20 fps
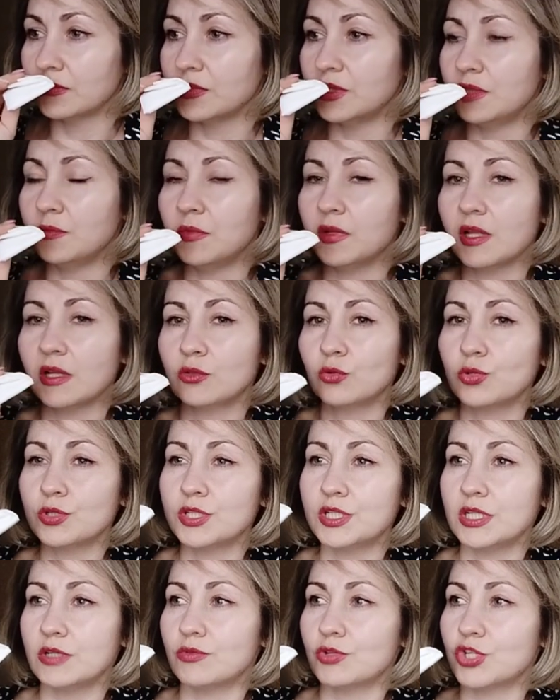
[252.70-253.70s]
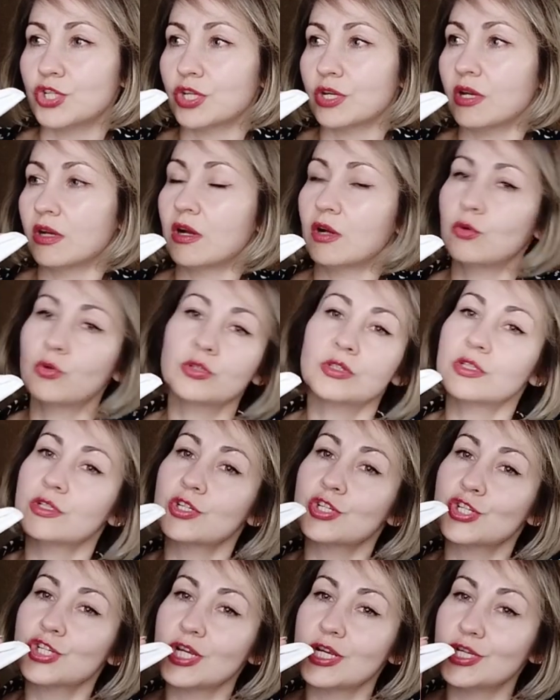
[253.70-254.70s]
не молодой девочки, а какой-то
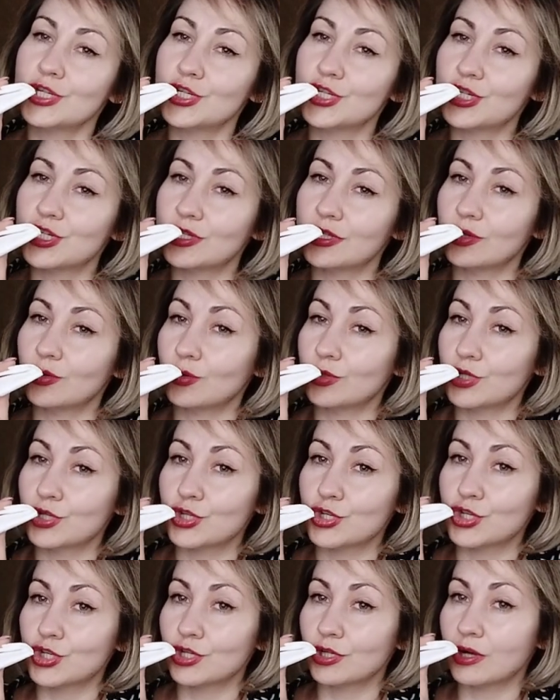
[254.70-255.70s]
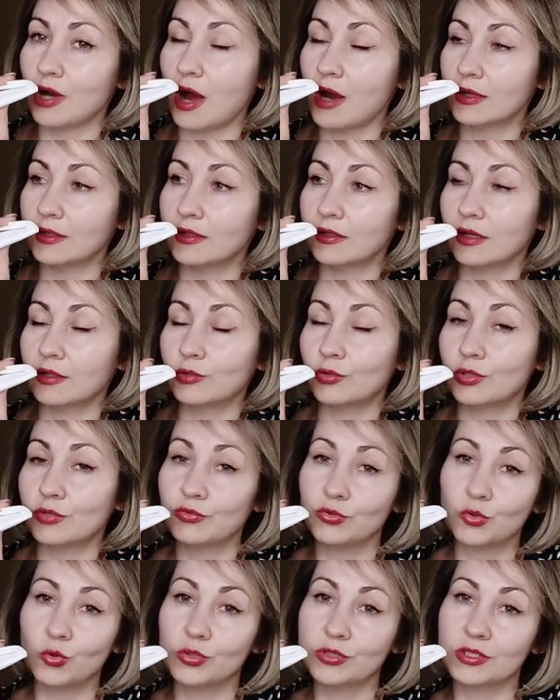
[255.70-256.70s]
женщины очень шикарной, которая
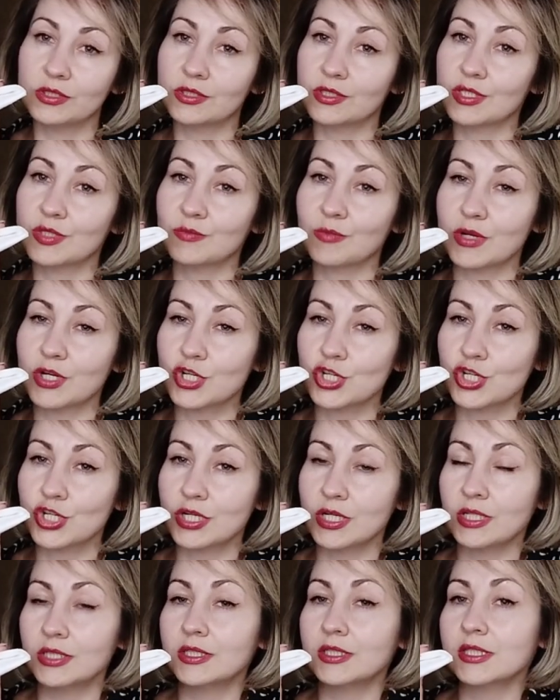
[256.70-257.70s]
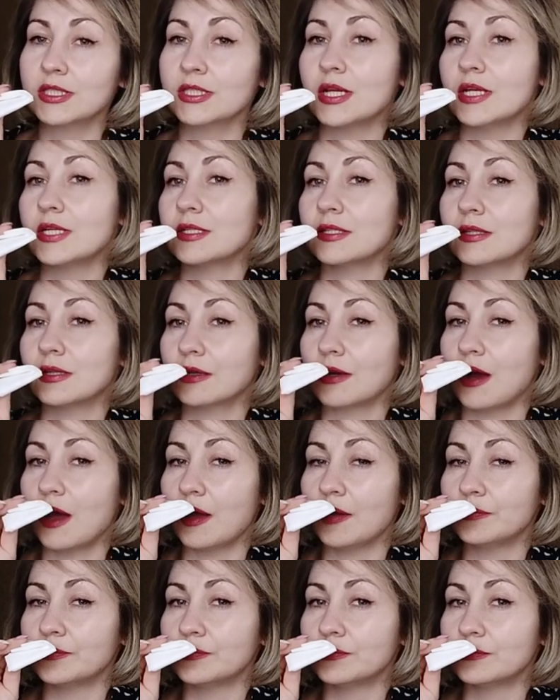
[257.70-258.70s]
выходит из машины, знаете, такая